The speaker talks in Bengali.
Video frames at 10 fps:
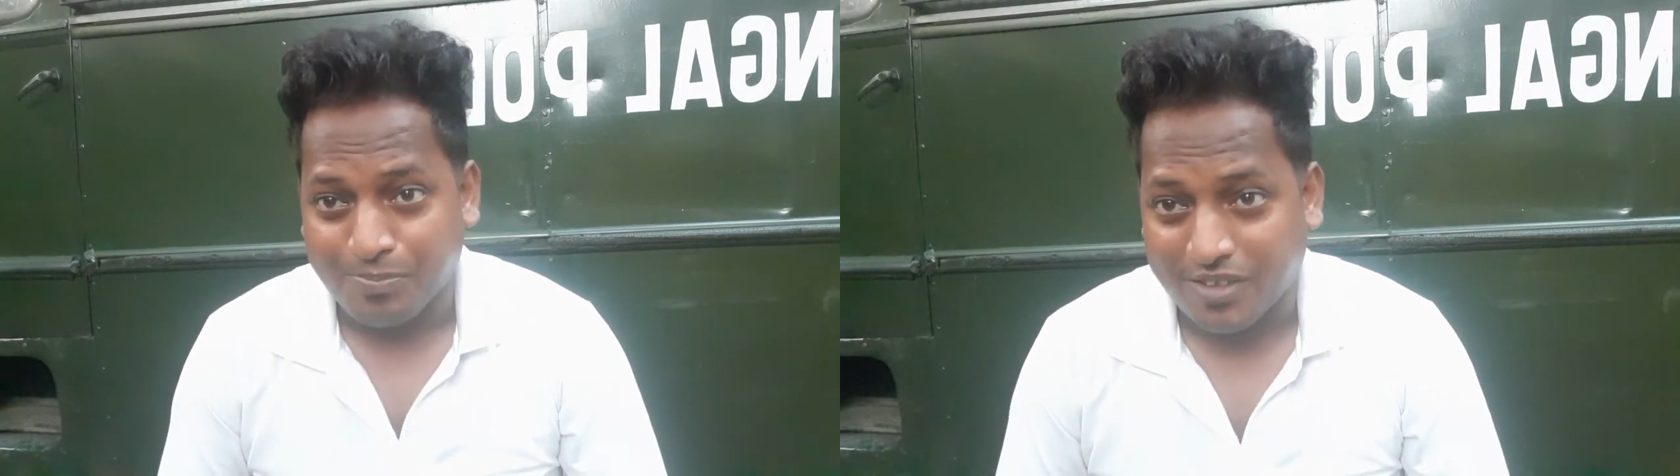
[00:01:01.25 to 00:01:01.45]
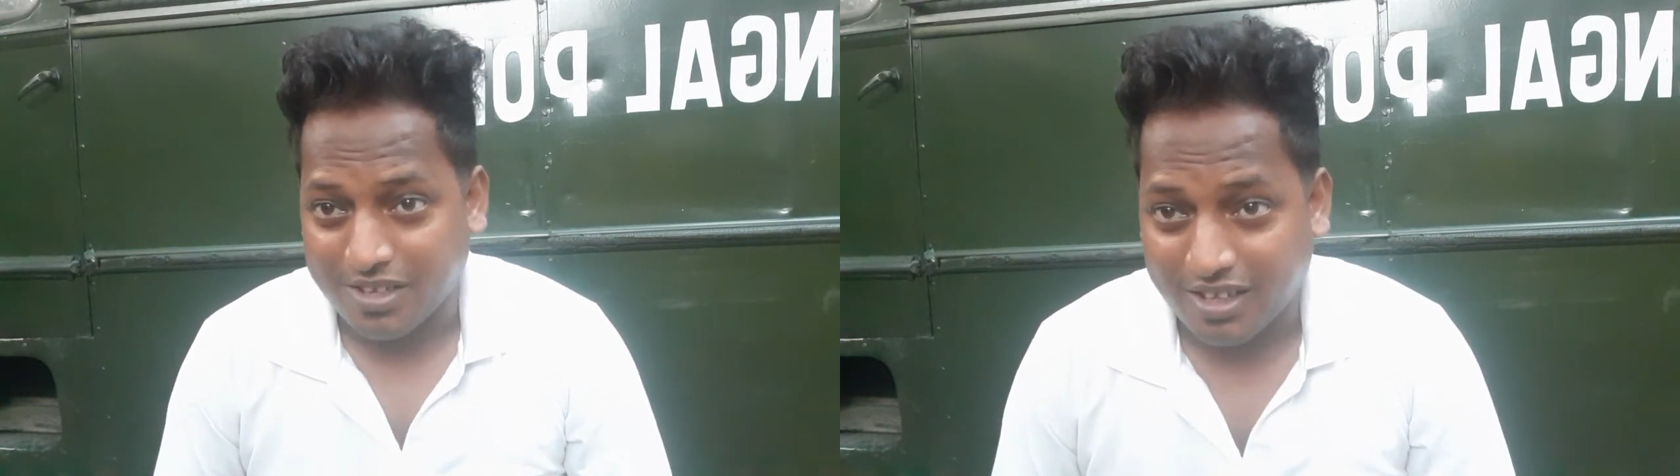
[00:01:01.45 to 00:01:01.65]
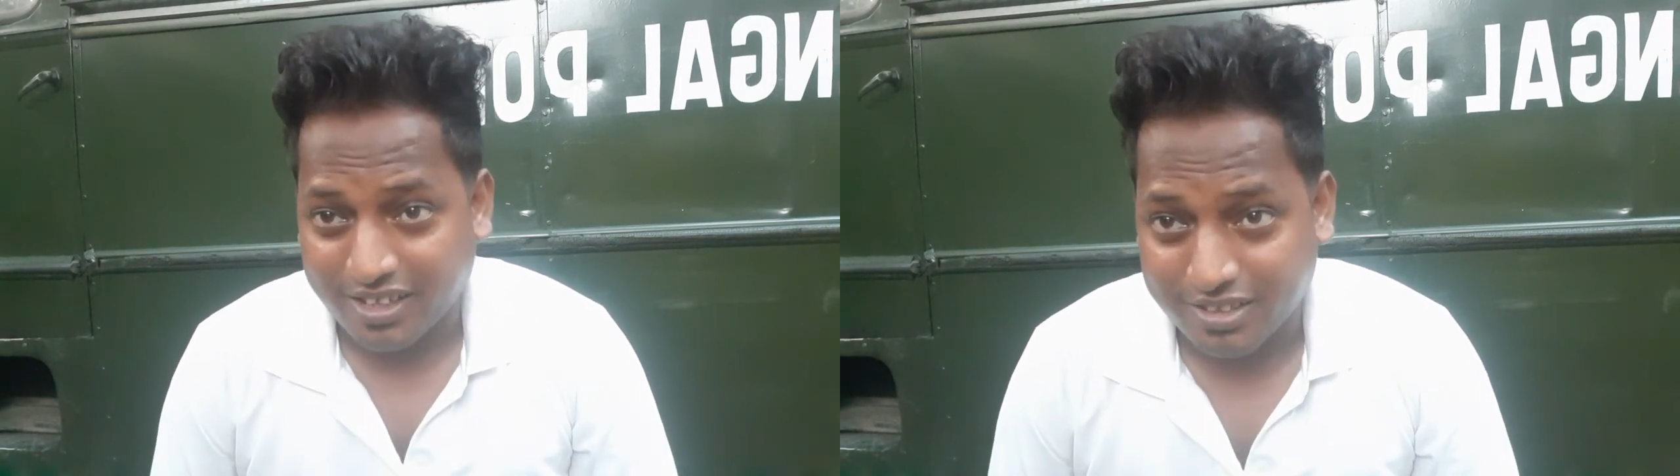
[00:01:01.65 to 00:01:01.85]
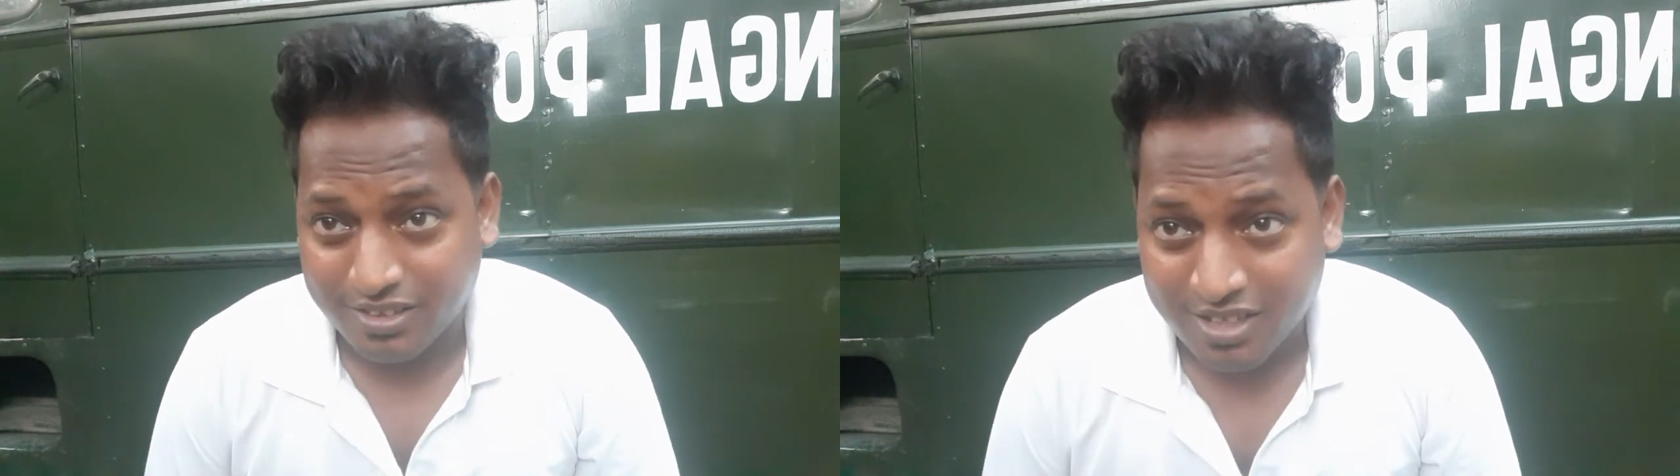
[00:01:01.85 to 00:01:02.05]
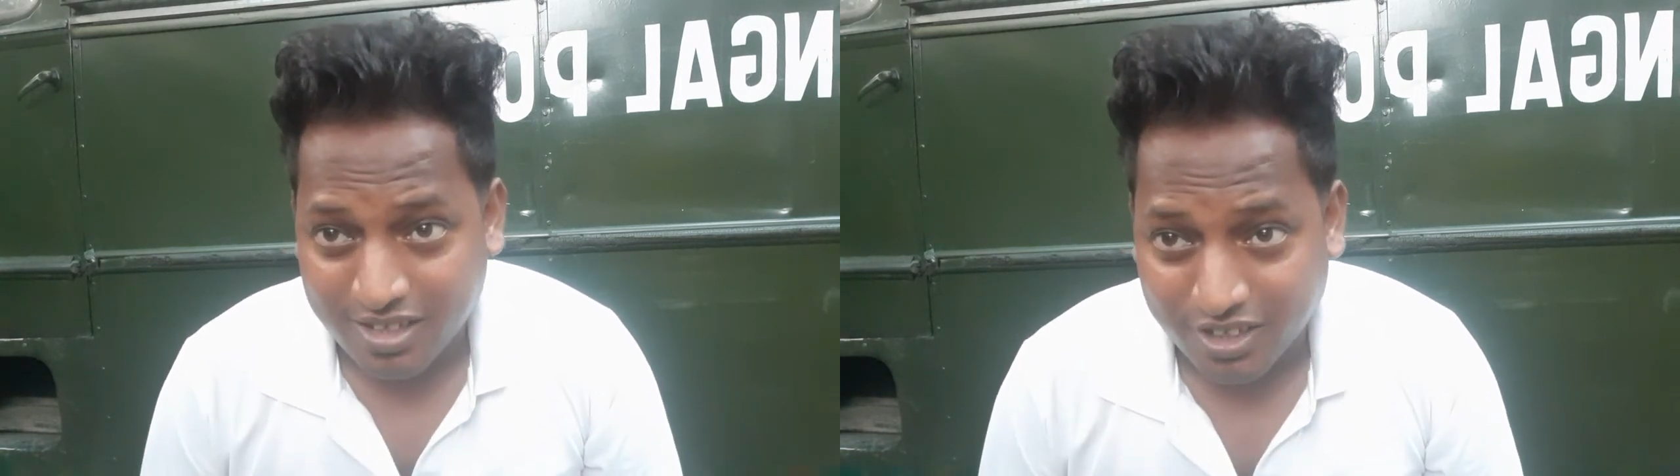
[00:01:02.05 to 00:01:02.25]

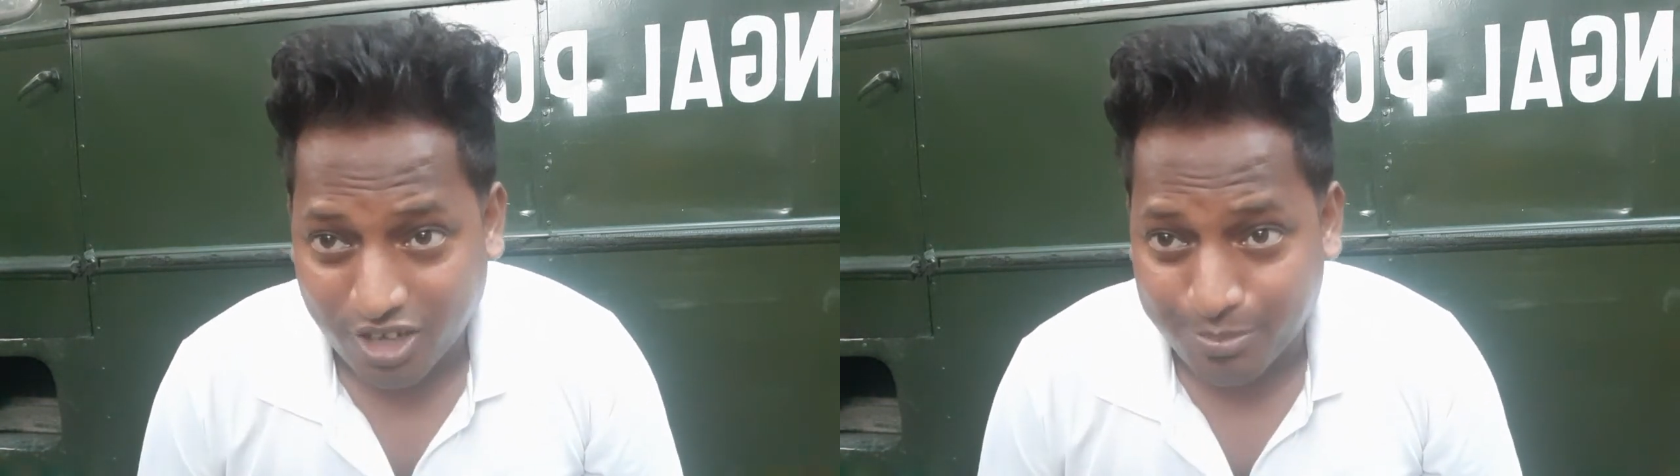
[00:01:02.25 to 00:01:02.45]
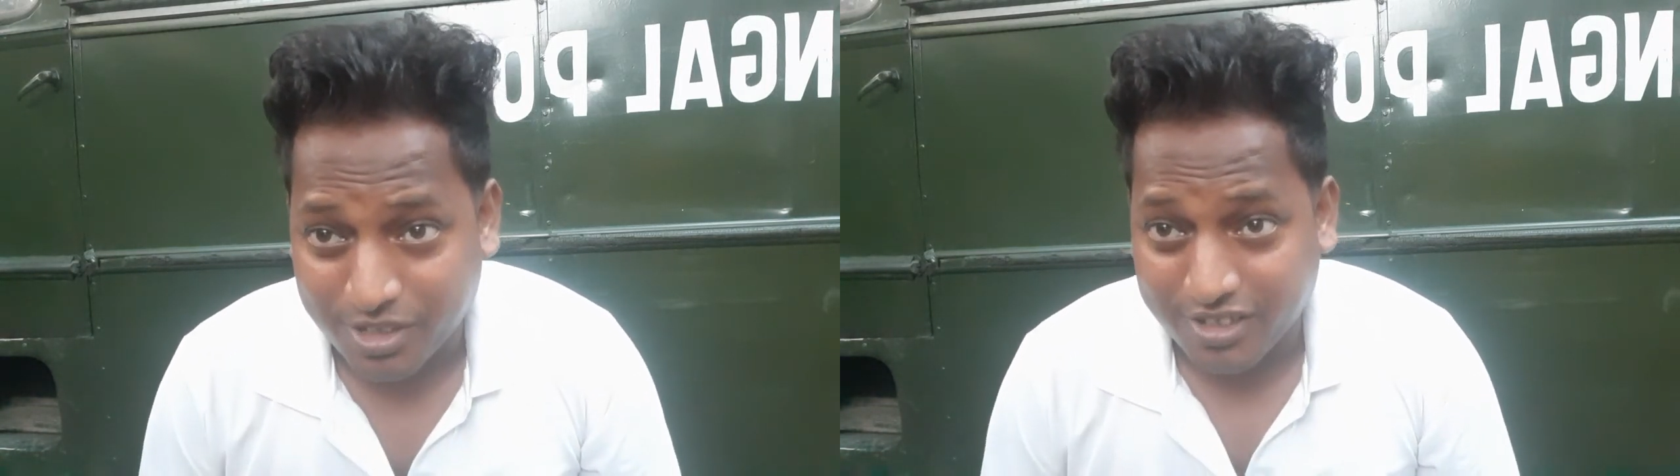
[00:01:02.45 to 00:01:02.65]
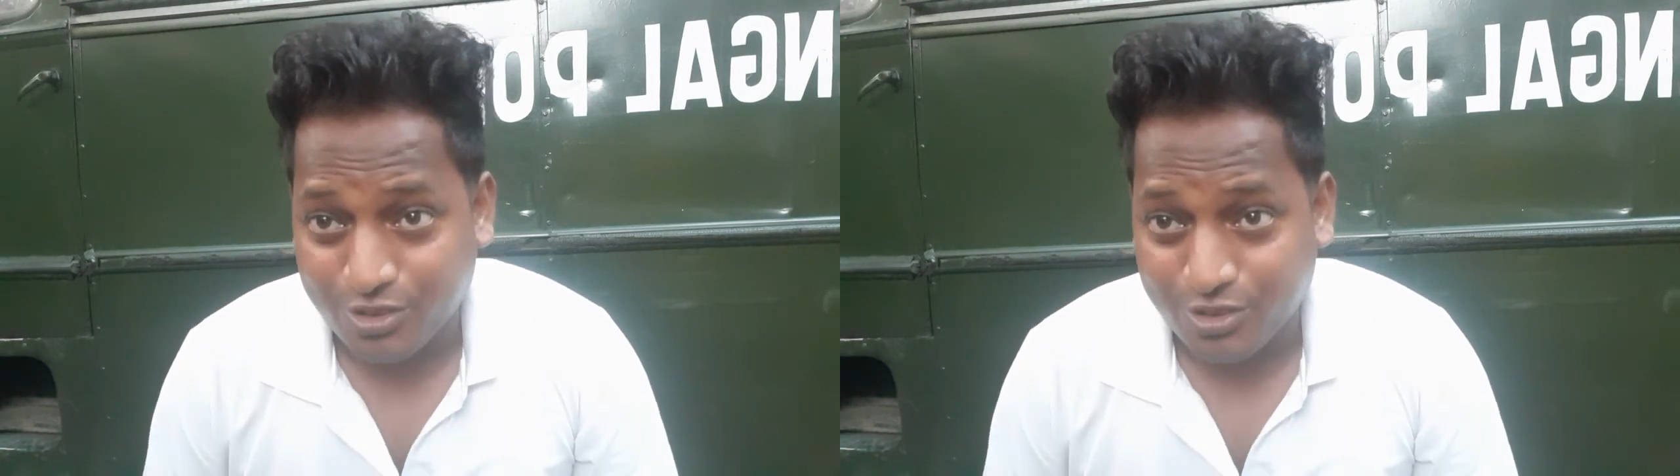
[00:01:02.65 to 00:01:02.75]
আপনারা